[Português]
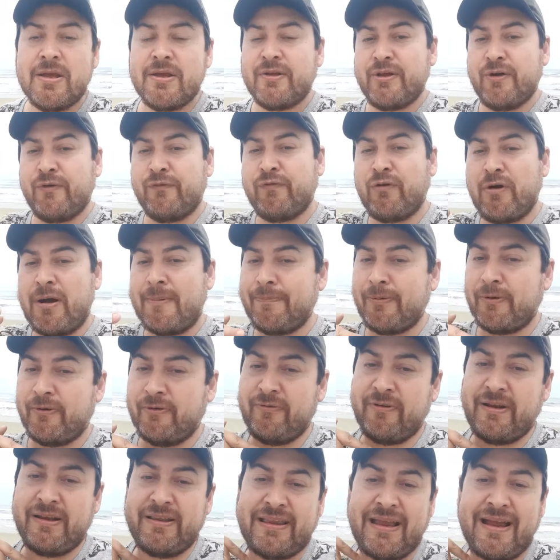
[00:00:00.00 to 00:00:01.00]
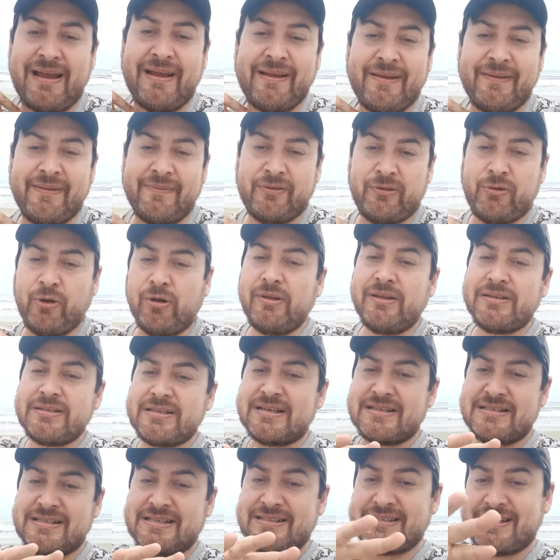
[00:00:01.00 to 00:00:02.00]
Eu vou aproveitar todas
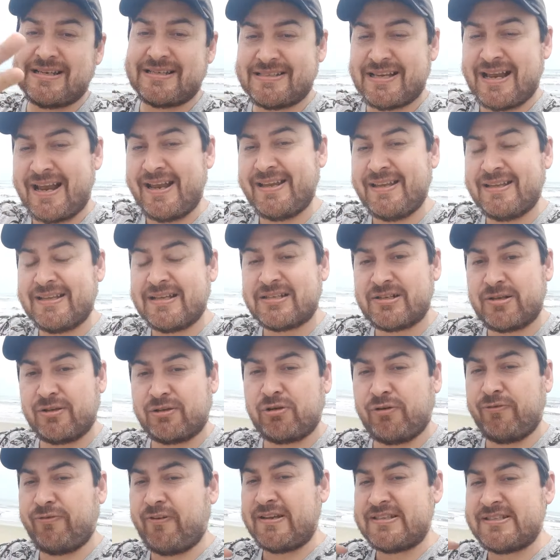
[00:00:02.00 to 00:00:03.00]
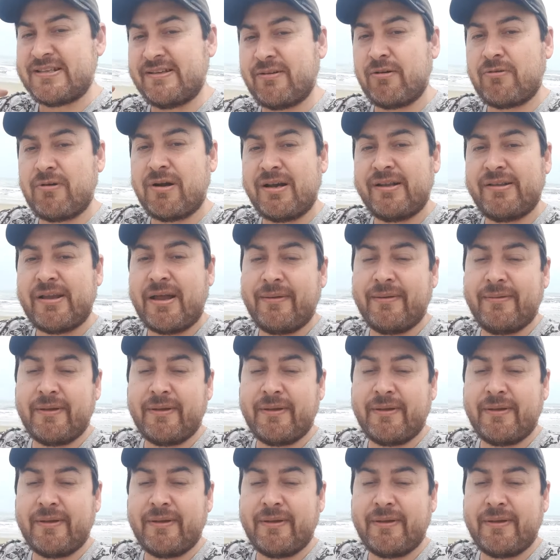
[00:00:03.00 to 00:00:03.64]
essas saídas que eu estou fazendo agora na,